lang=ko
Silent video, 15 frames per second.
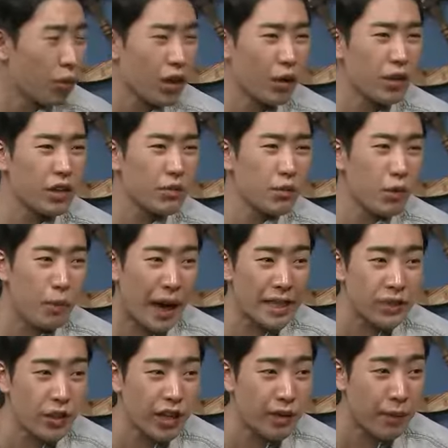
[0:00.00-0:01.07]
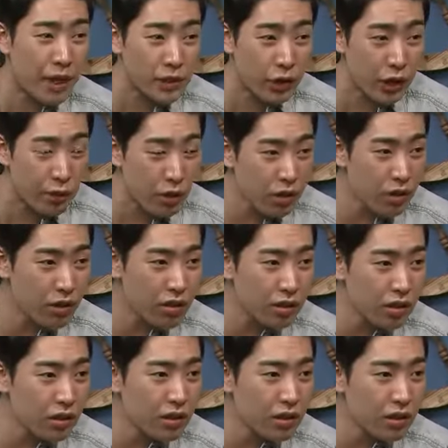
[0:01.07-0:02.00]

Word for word: 뭐라고 뭐 마성의 마성의 뭐?